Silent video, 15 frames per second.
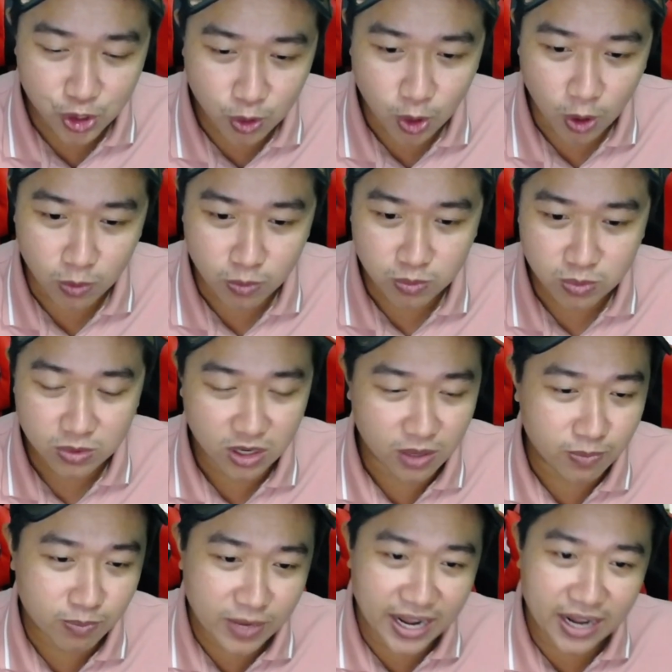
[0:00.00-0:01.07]
vô thùng rồi
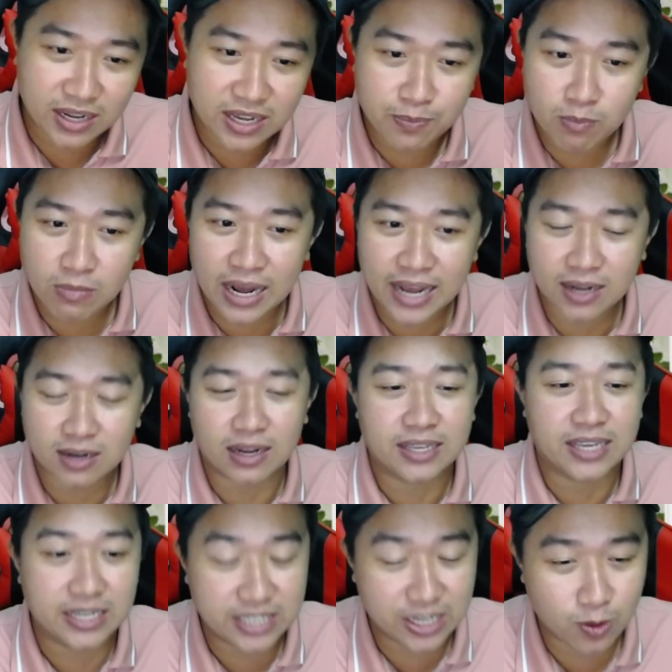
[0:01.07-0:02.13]
mang cái mát là
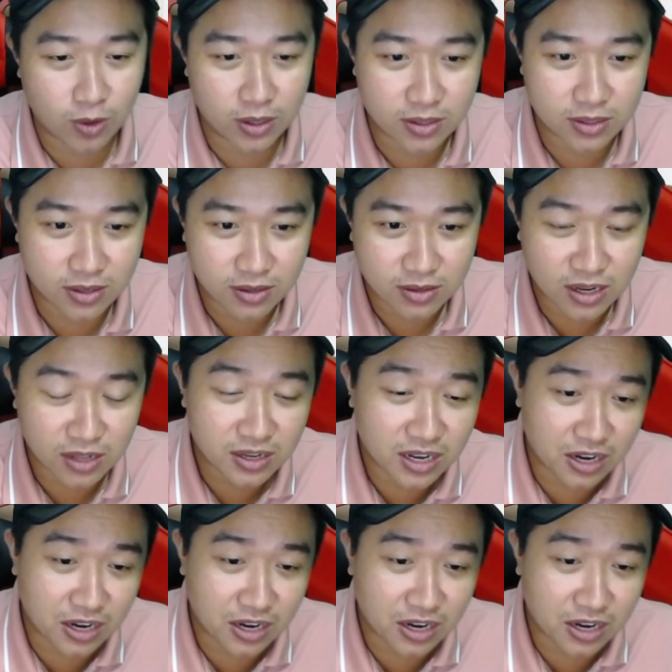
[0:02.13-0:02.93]
chạy xe du lịch nữa nên rất